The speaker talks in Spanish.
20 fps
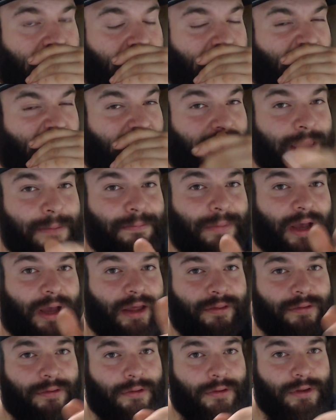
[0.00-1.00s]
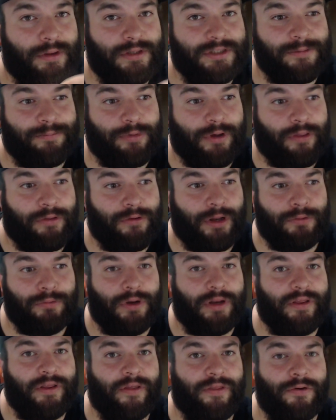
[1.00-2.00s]
El Gamepad se puede hacer una
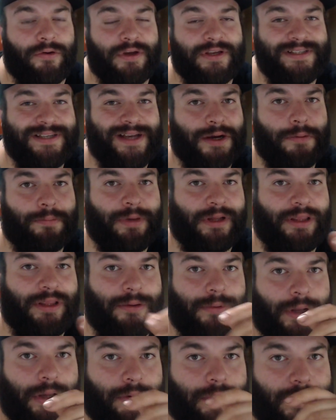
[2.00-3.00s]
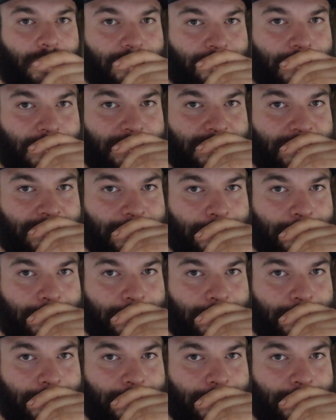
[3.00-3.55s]
actualización que sea compatible con la Switch.